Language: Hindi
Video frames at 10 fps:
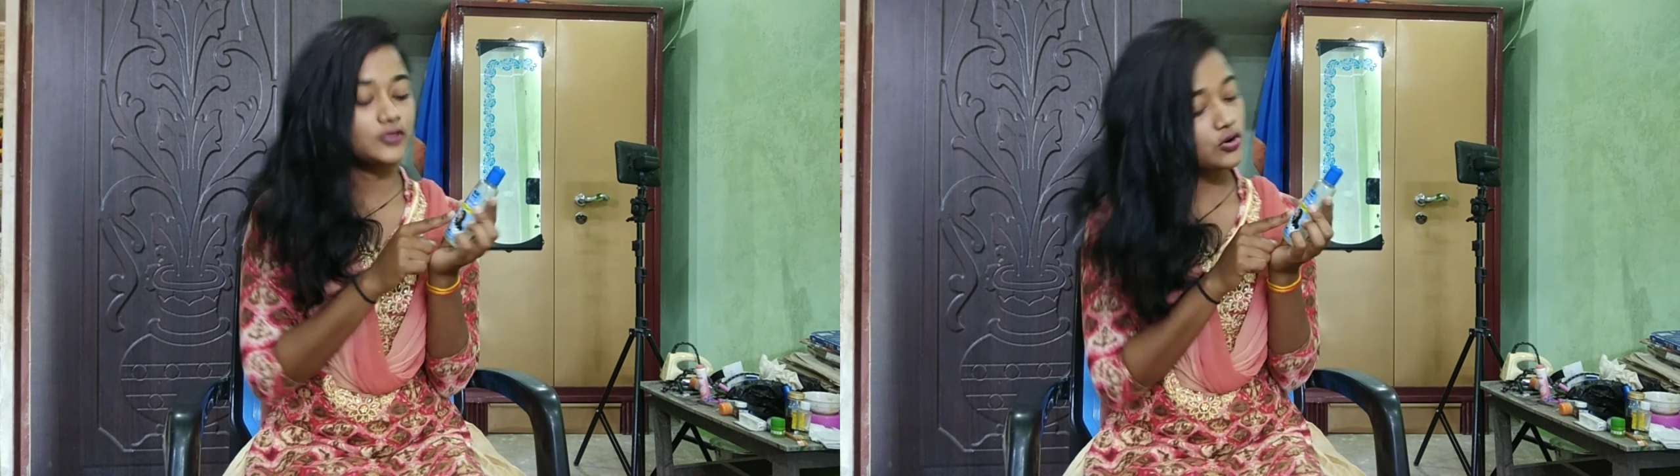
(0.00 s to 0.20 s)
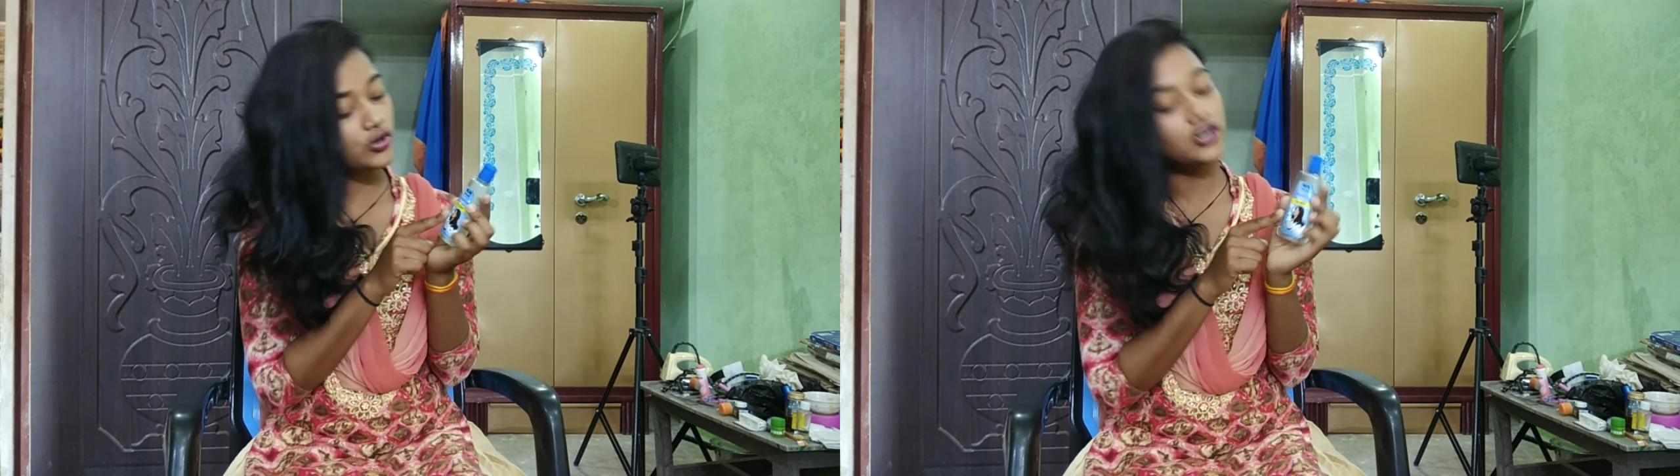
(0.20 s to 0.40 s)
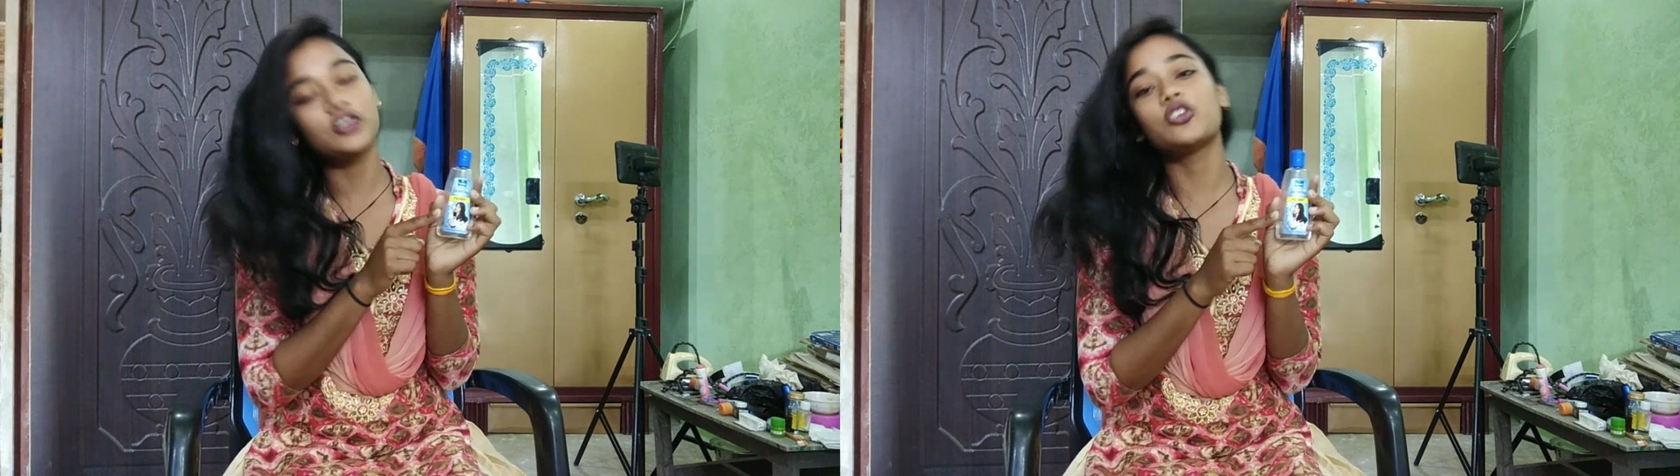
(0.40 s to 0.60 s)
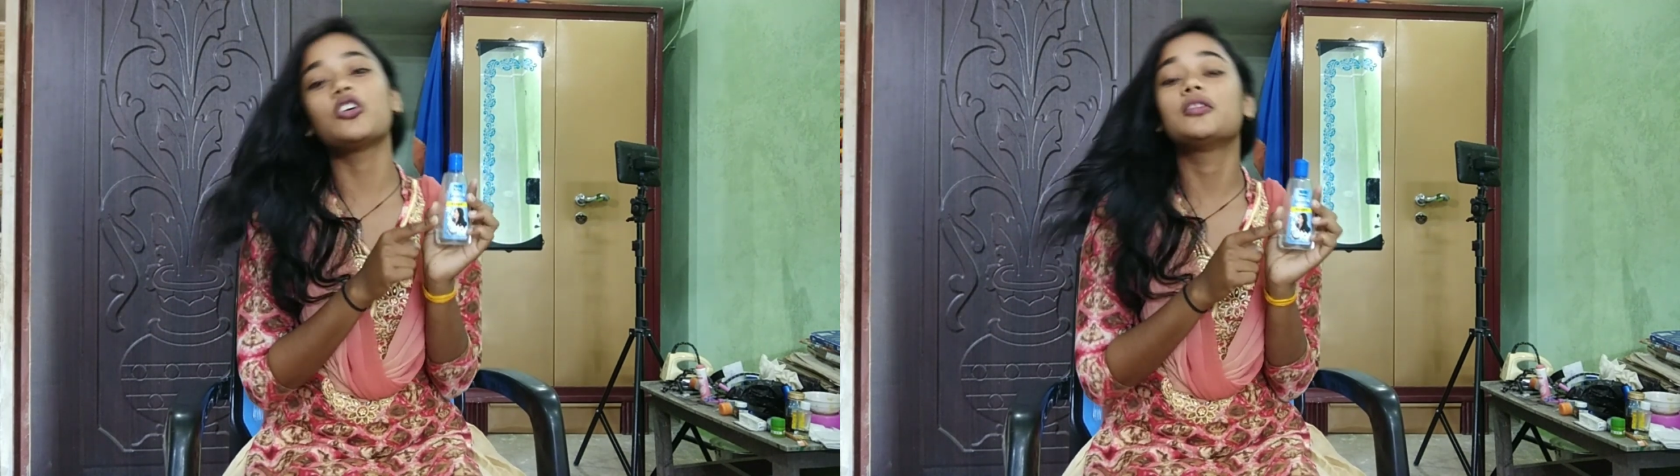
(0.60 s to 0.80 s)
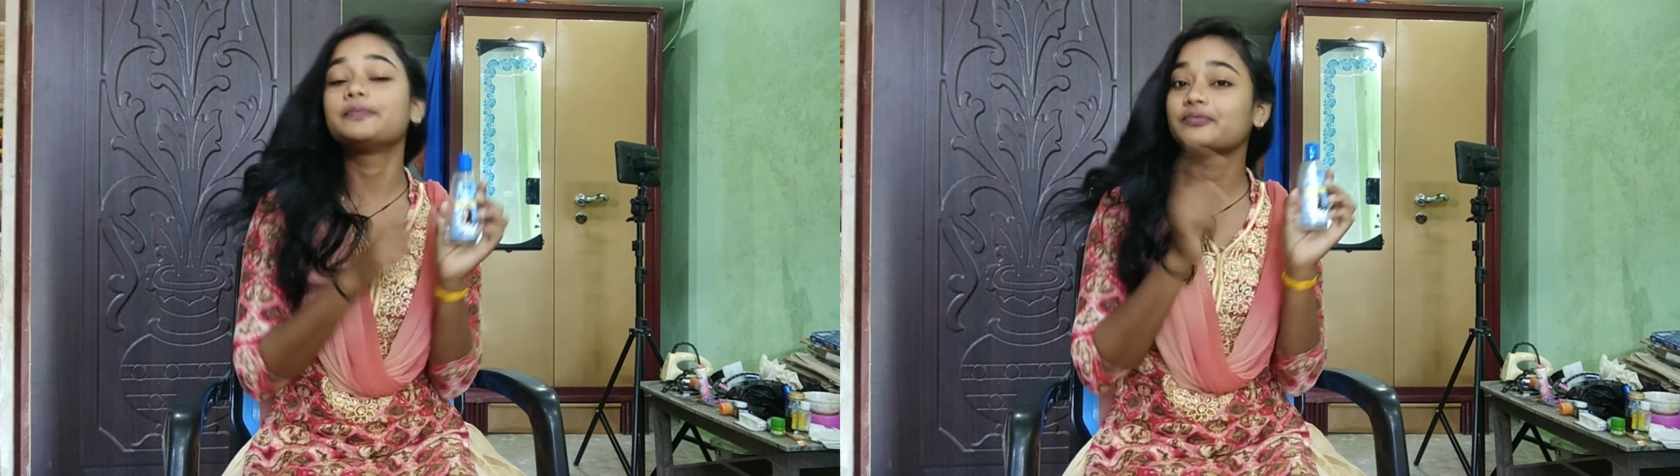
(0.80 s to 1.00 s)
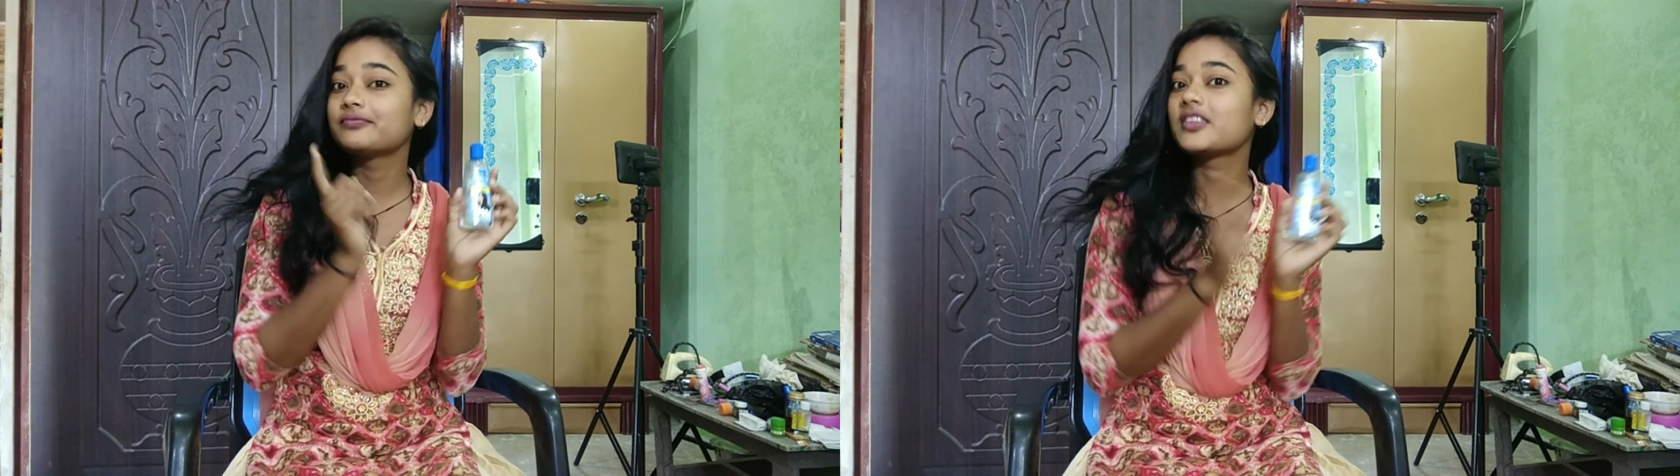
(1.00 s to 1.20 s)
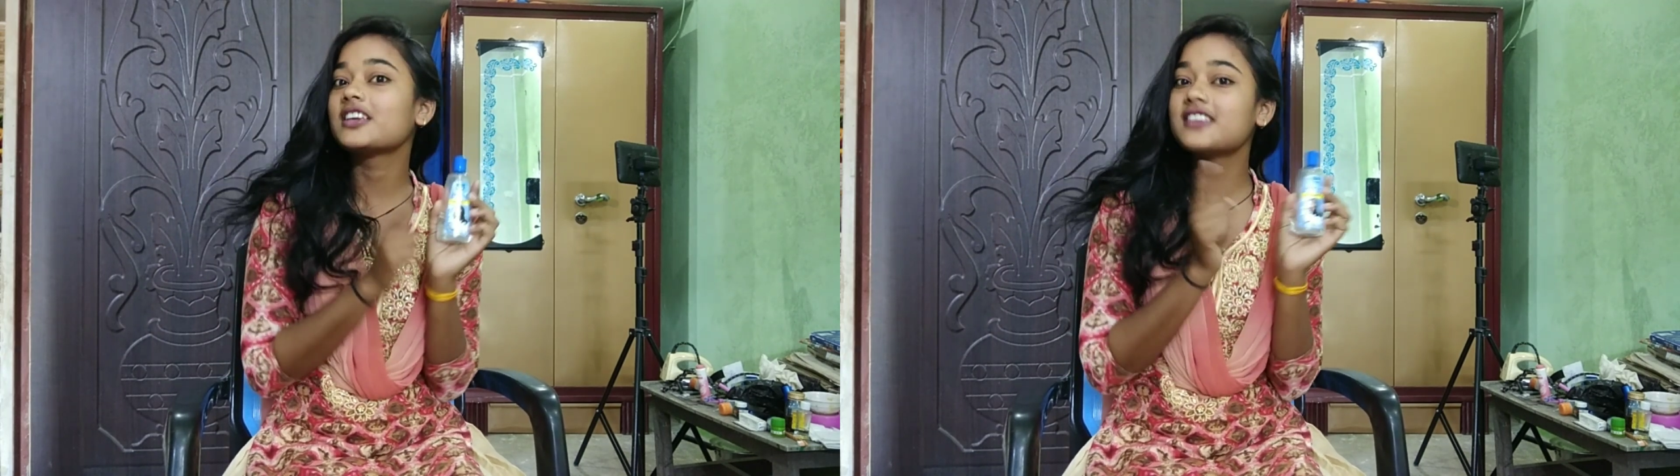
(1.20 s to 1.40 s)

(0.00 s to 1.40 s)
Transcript: कोकोनट ये